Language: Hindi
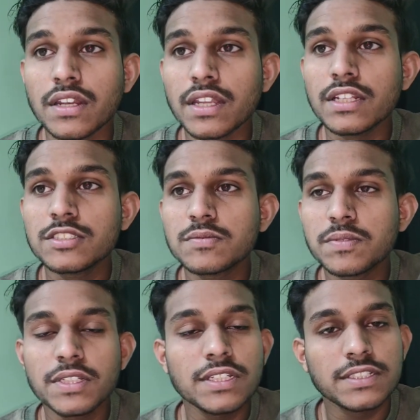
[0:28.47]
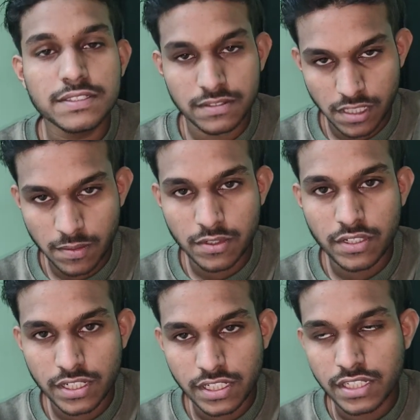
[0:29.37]
रील्स भी
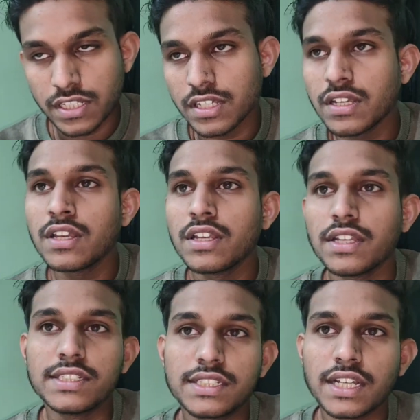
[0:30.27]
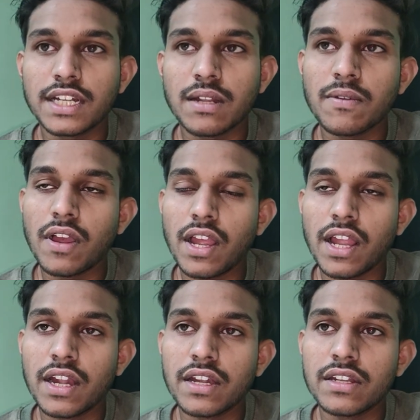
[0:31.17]
अपलोड करनी है इंस्टाग्राम
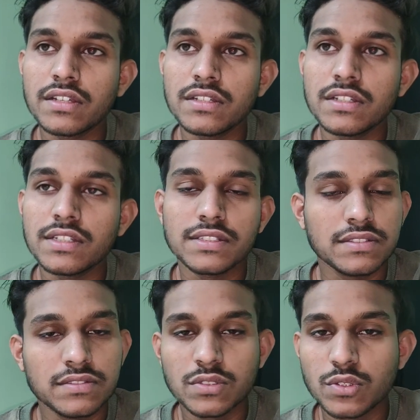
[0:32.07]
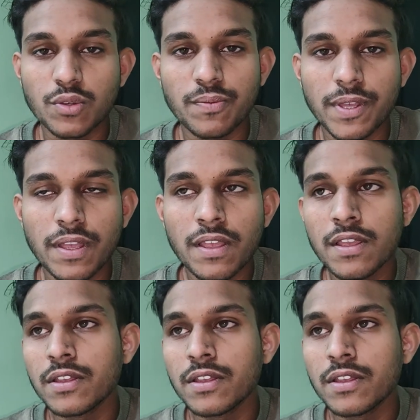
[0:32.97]
एंड यूट्यूब पे